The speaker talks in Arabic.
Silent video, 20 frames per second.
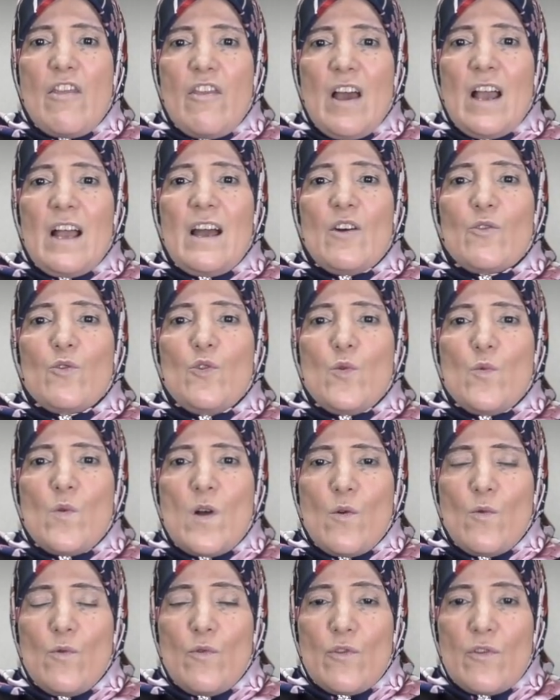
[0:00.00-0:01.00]
ذكر
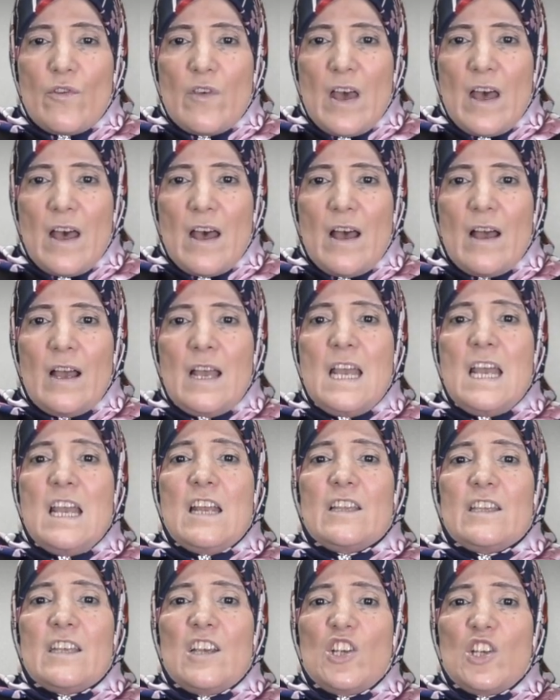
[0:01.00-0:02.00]
وأنثى
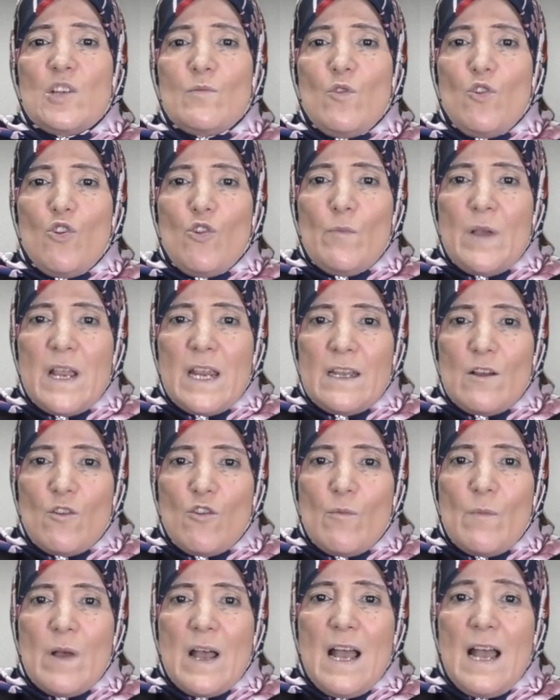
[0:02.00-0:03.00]
تجمع
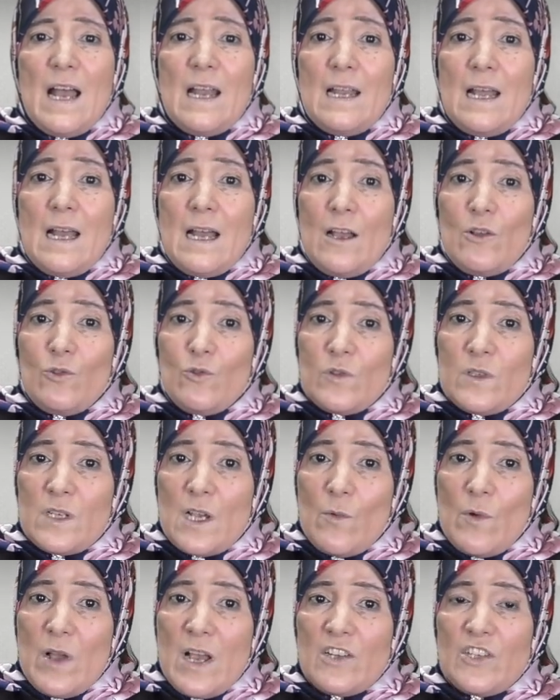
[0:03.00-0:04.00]
بينهما علاقة
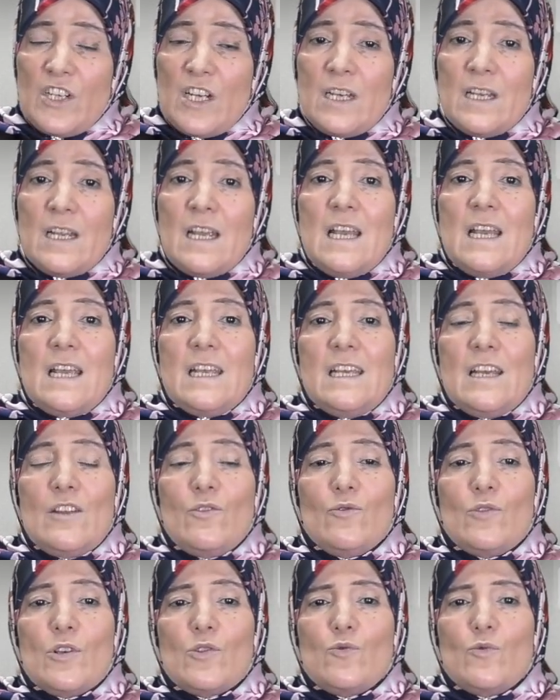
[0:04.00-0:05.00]
زواج
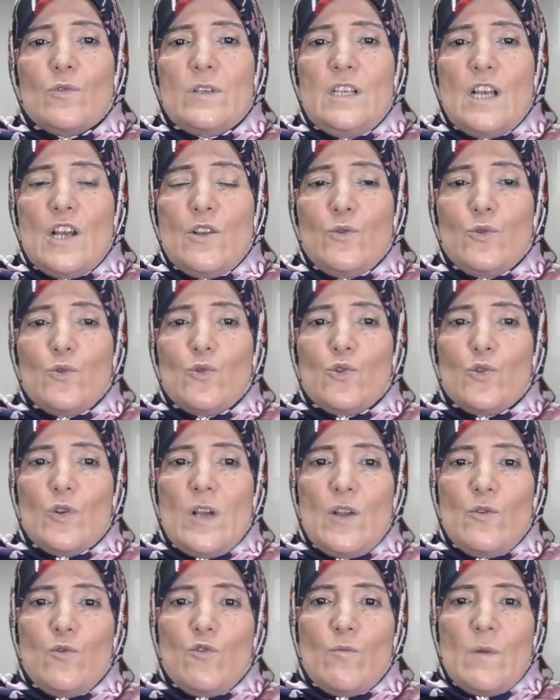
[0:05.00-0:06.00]
ينتج, ينتج
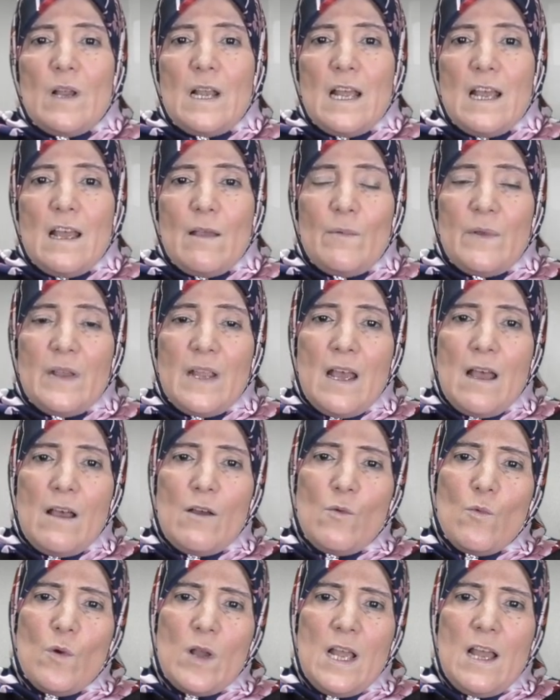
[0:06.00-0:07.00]
عنهما
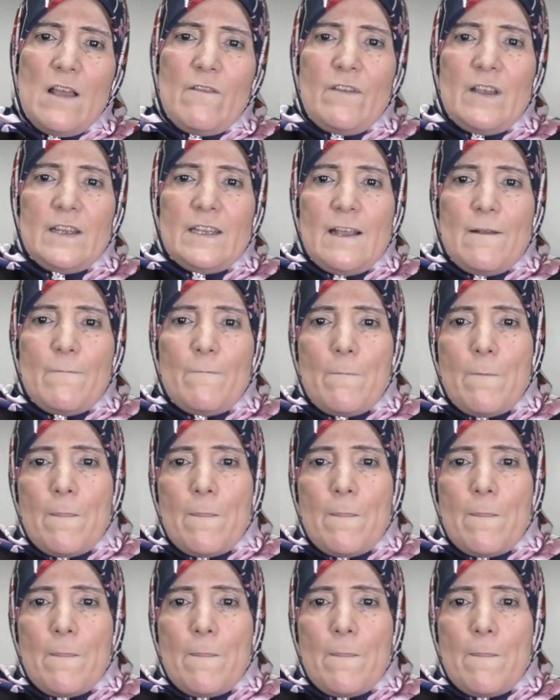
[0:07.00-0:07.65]
الأبناء والحفدة